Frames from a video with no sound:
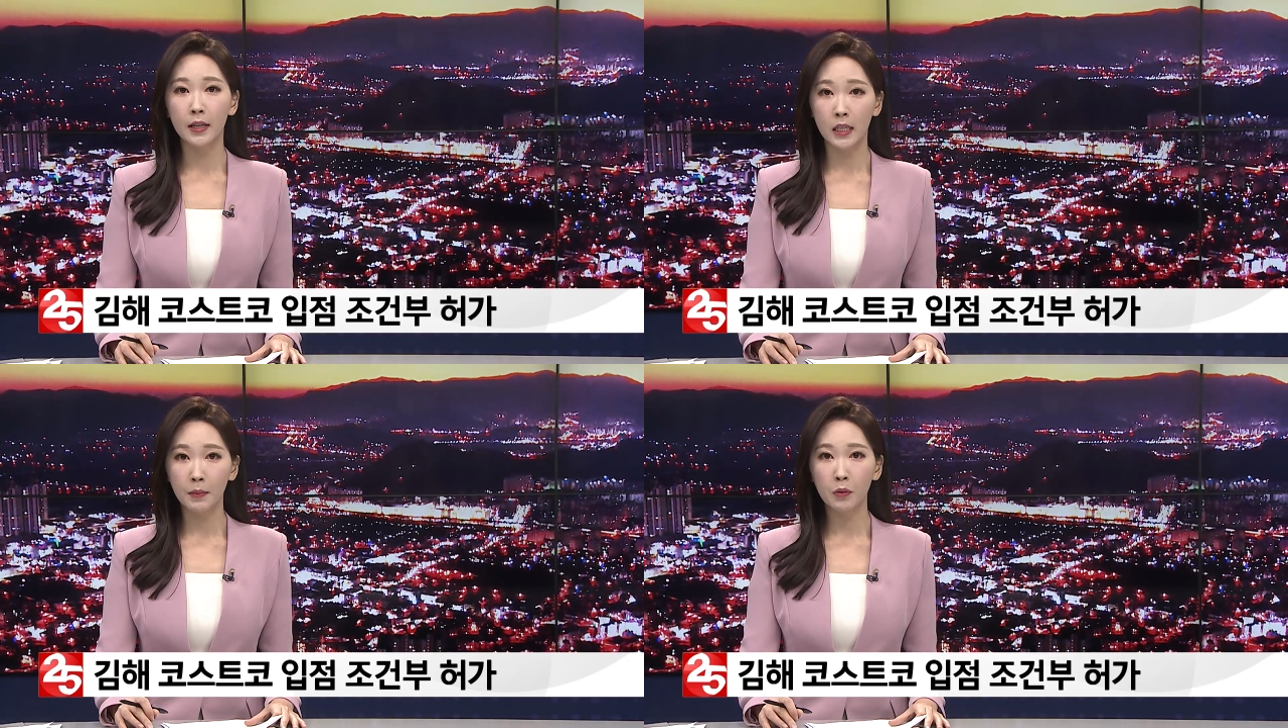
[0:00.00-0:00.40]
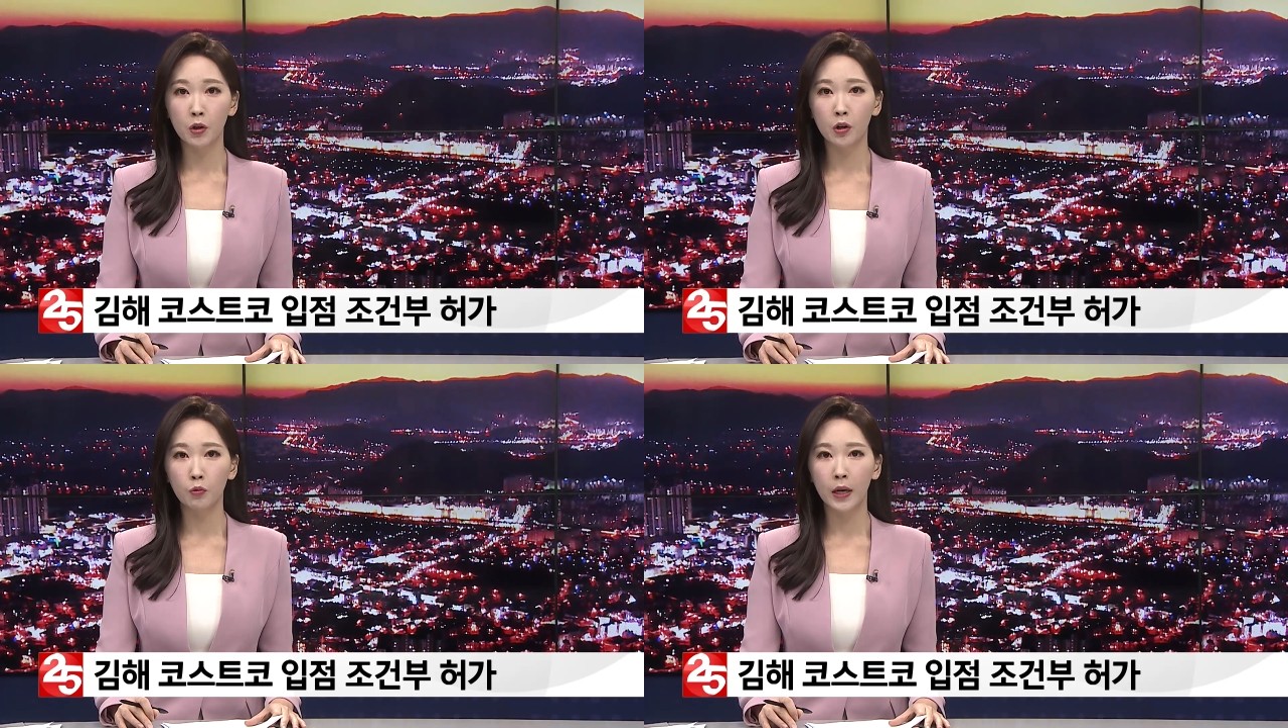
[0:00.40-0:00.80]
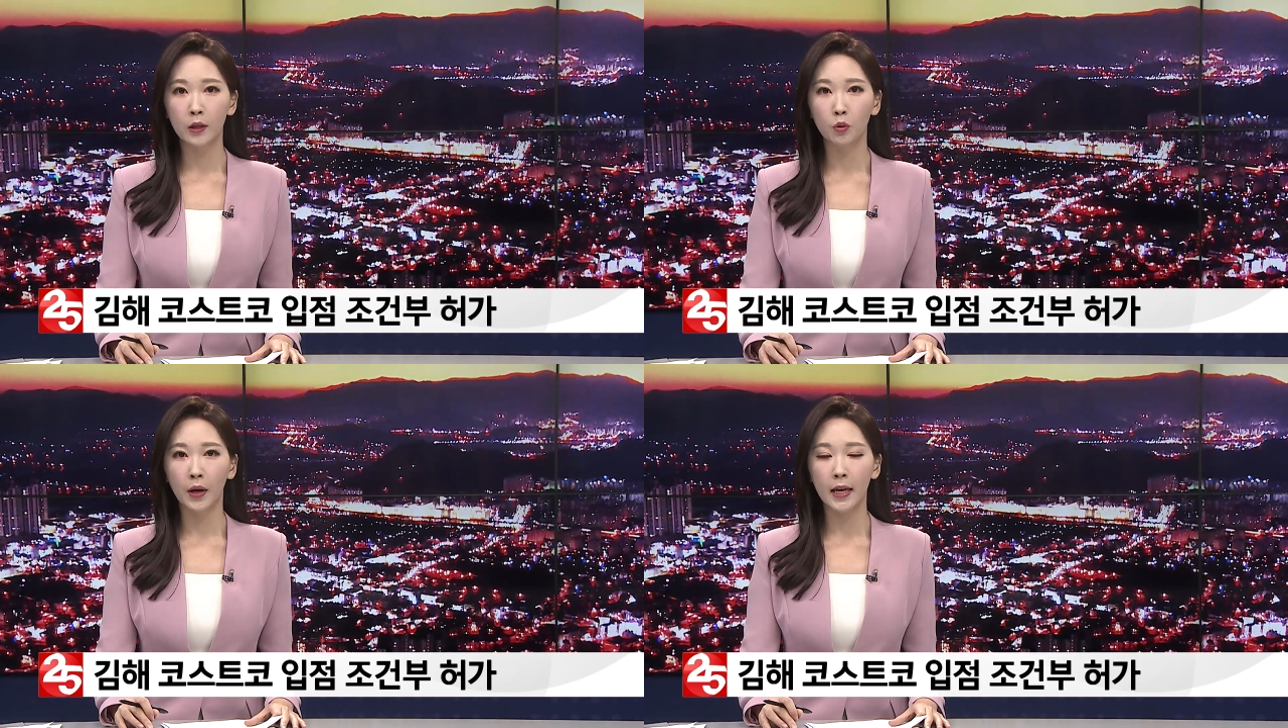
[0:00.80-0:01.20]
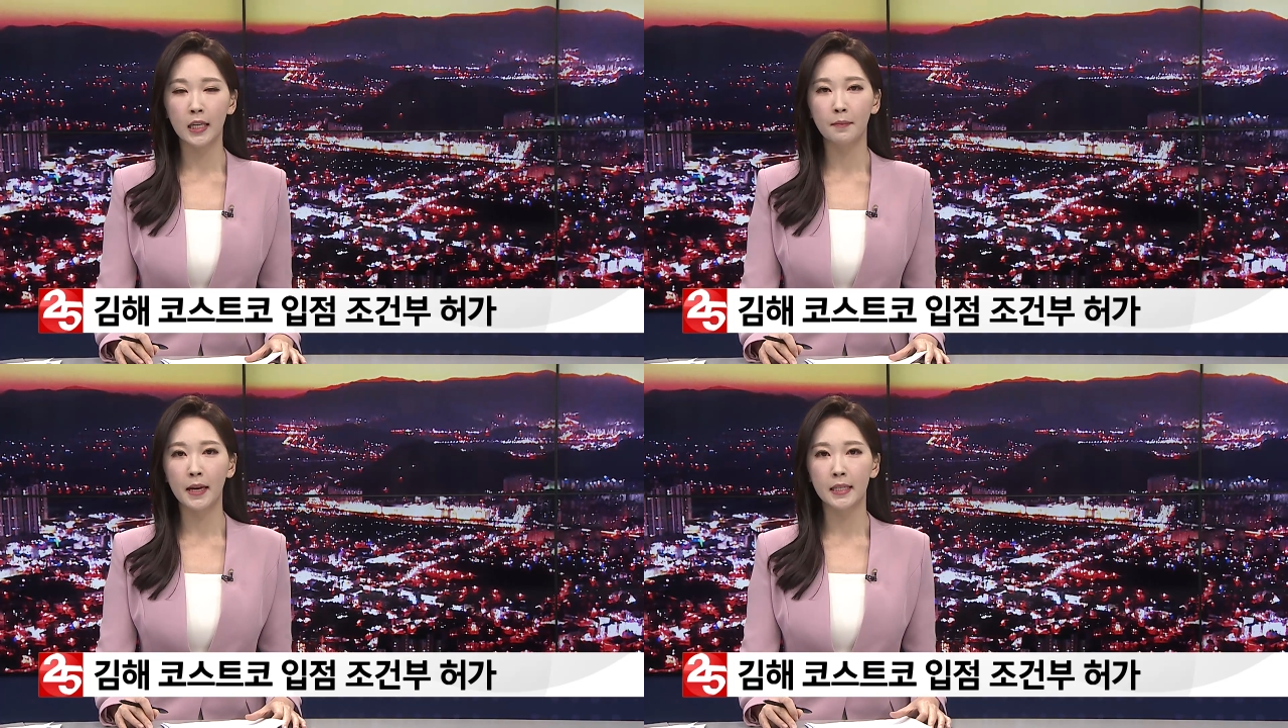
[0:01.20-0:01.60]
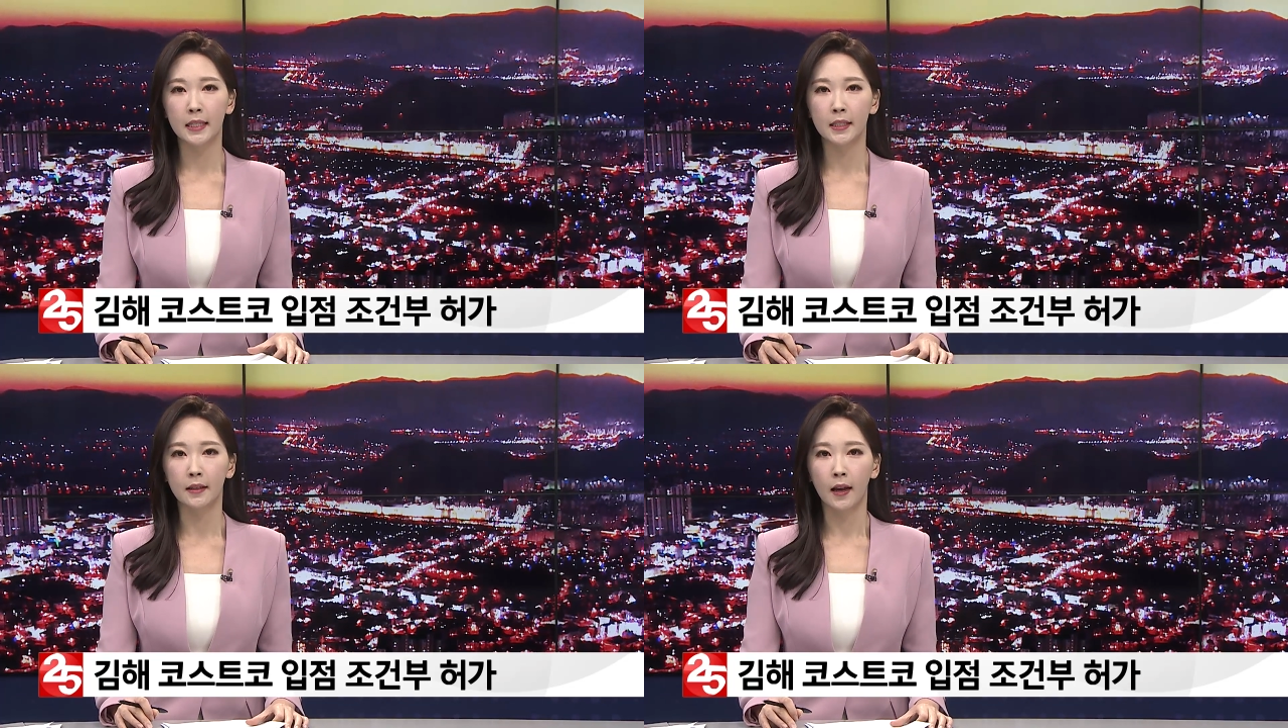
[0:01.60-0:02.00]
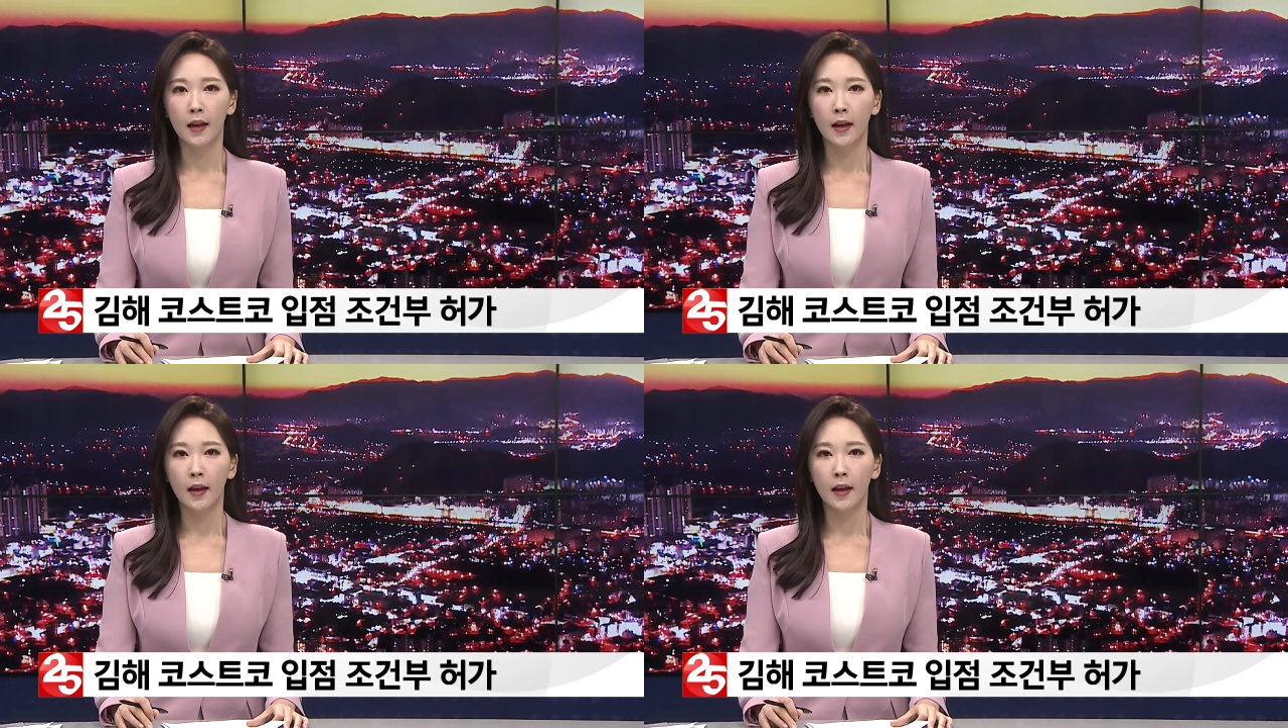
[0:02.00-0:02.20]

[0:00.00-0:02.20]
심의위원회를 통해 김해시는